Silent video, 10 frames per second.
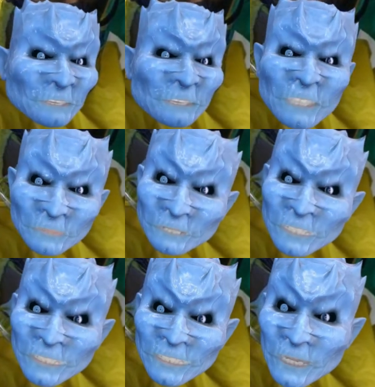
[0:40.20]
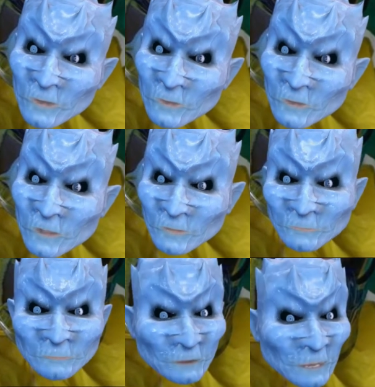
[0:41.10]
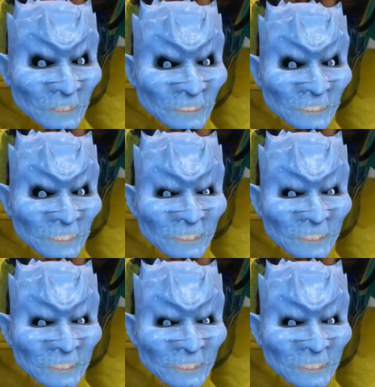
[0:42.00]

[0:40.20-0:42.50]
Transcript: Seperti kita tahu, Bali